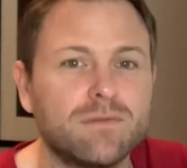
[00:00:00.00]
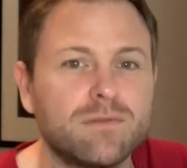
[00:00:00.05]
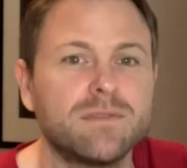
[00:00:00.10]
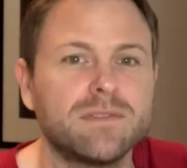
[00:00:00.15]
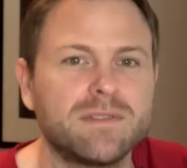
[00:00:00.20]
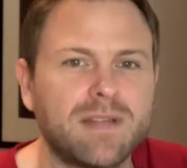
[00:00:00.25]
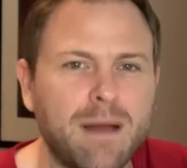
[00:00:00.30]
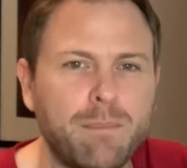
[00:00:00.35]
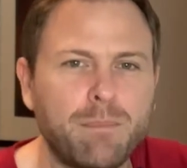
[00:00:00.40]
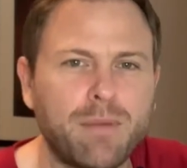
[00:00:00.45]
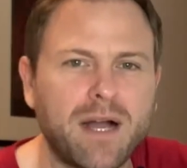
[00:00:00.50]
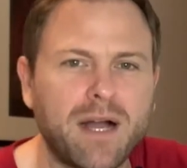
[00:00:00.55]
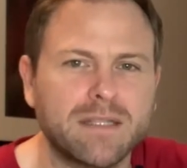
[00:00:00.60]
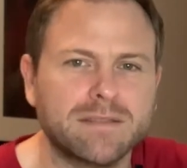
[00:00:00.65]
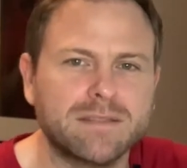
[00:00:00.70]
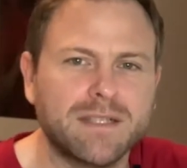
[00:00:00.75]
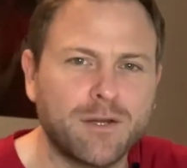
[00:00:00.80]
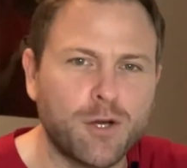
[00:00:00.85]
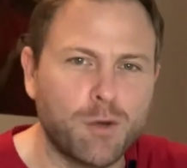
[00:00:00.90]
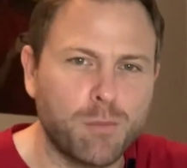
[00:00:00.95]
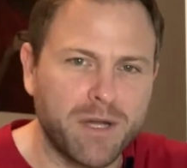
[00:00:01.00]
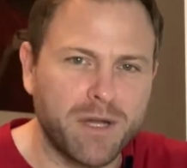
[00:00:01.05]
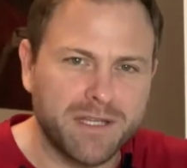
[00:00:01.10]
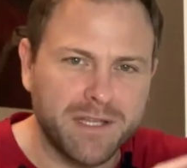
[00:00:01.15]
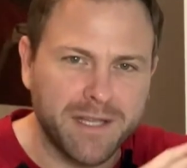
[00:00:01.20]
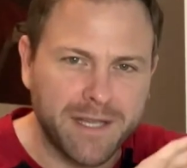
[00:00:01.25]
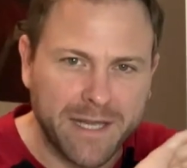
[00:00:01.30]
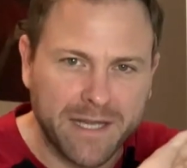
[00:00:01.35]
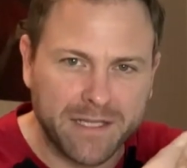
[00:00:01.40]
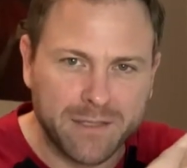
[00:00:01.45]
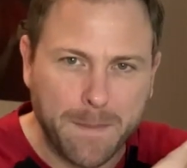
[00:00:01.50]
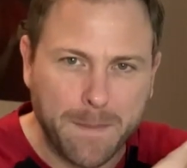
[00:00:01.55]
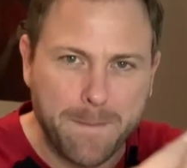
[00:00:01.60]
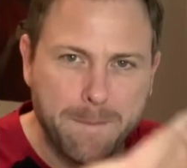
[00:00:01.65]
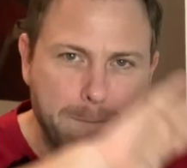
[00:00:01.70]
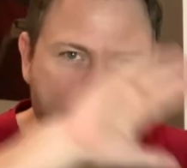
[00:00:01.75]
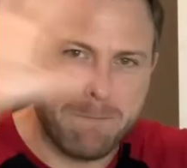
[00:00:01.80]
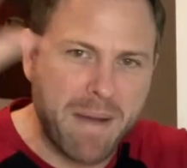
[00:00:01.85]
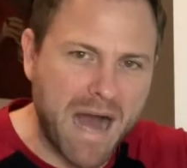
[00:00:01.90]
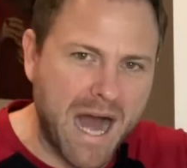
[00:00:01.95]
Und da prangt dann auch mal direkt
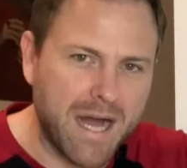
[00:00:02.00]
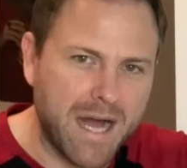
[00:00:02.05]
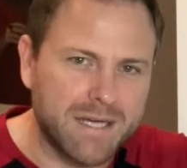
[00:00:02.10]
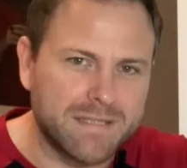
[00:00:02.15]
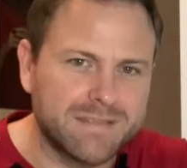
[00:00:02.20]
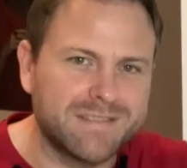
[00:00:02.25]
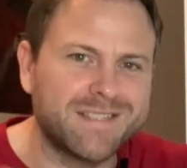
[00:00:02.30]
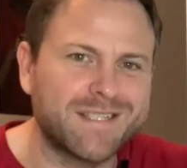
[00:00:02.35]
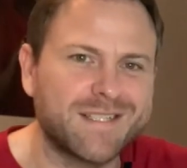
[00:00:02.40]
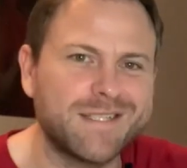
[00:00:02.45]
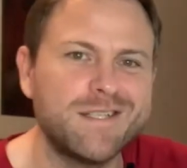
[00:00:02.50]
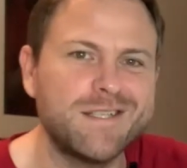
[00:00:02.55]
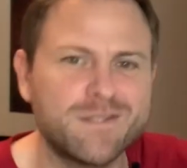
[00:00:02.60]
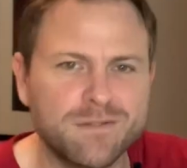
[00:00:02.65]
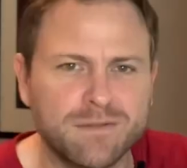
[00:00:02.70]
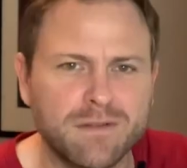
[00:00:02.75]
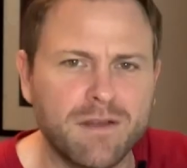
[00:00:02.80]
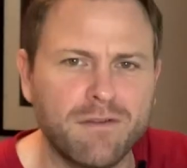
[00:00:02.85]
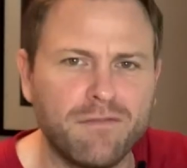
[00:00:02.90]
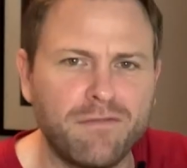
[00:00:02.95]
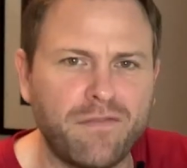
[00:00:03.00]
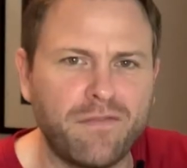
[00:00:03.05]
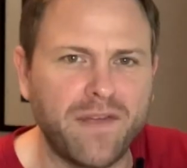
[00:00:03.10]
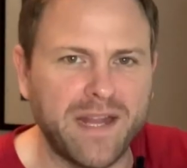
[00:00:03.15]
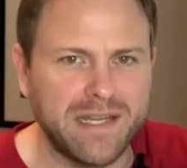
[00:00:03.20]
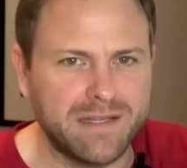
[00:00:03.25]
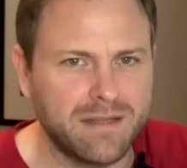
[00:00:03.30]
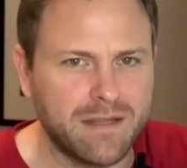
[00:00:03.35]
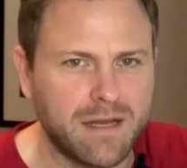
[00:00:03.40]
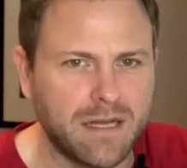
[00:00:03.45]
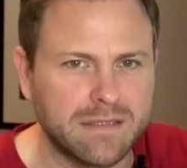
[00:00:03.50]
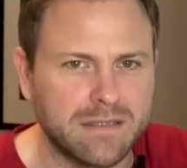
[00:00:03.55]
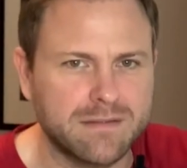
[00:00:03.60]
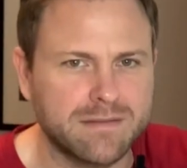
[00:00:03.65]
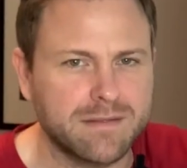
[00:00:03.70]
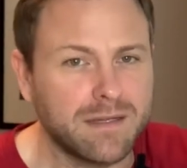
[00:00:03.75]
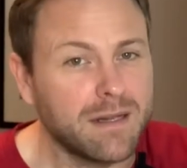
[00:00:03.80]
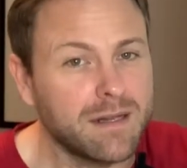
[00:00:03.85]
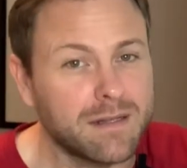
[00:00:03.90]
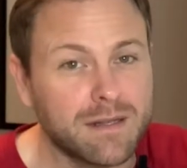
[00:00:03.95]
eine riesen fette
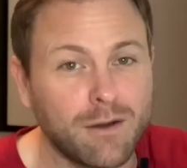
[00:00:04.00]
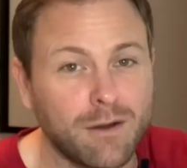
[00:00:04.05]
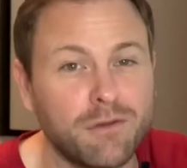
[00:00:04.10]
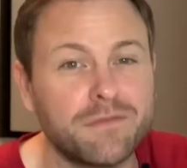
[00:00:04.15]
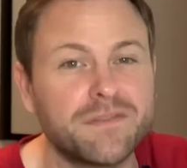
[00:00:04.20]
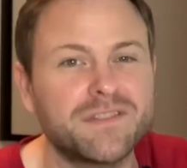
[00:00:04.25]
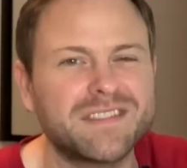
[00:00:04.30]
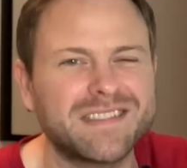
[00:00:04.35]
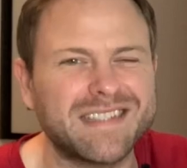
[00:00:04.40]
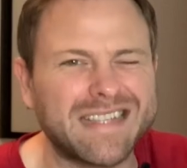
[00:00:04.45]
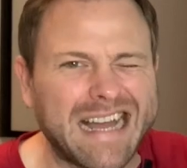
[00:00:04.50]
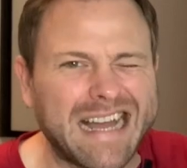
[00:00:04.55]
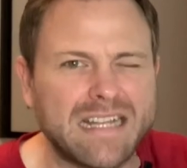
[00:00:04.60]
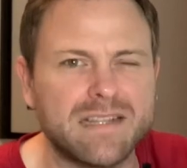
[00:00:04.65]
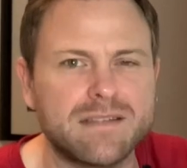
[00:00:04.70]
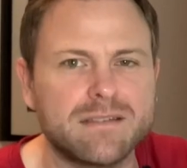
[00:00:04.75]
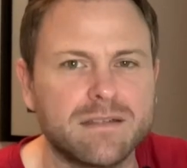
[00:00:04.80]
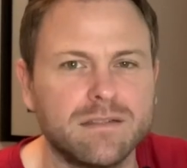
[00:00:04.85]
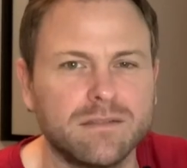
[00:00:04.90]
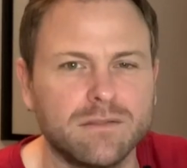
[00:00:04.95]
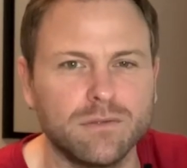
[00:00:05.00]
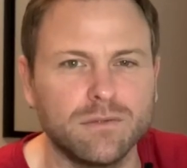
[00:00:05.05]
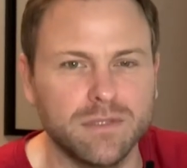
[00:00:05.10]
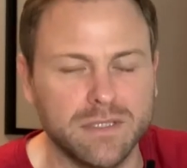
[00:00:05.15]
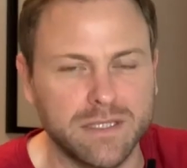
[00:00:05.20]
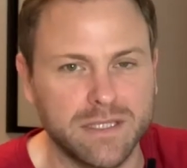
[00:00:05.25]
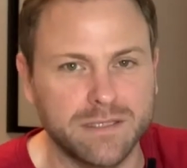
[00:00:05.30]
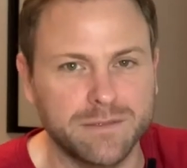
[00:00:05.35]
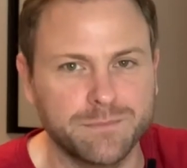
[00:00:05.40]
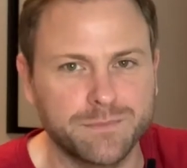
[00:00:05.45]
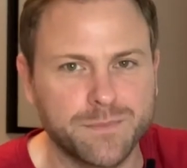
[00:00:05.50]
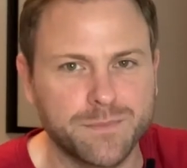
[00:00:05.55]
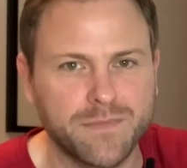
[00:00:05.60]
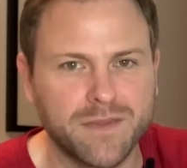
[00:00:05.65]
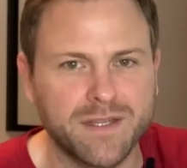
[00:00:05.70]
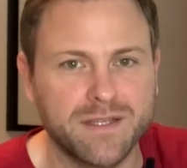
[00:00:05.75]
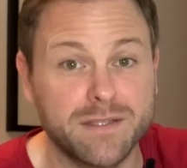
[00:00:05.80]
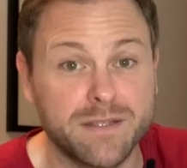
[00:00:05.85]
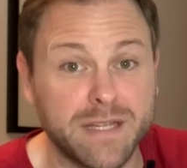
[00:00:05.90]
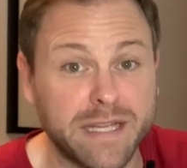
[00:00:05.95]
Jahreszahl drauf,
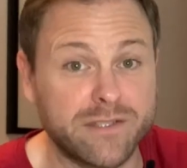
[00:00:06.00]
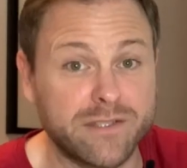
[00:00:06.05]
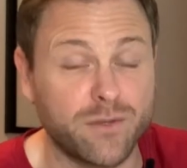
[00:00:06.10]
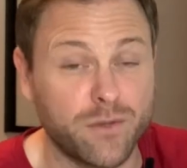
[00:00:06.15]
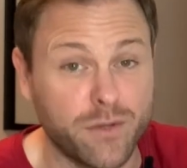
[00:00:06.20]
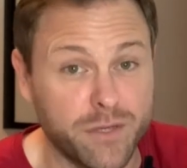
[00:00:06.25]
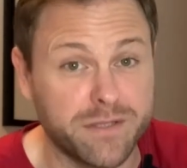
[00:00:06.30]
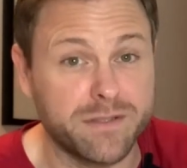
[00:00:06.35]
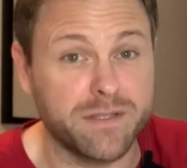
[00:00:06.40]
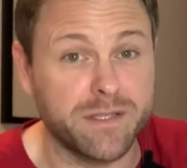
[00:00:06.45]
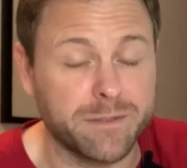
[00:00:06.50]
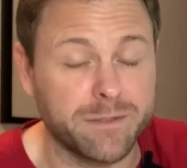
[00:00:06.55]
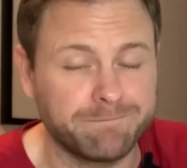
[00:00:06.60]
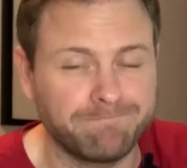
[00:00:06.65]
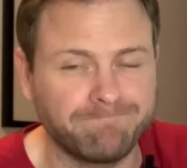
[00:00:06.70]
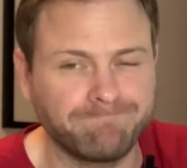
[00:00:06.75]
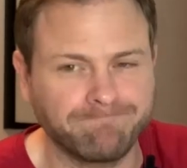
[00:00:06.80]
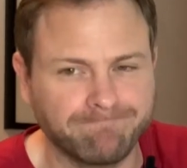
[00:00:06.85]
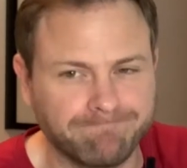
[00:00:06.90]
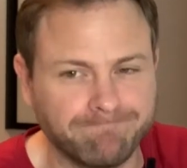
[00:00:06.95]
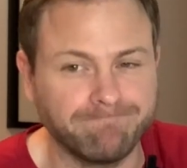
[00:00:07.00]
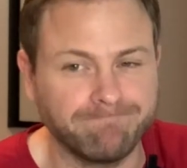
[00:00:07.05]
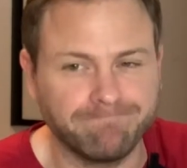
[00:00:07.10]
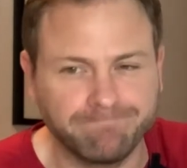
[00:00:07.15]
1396. Hm.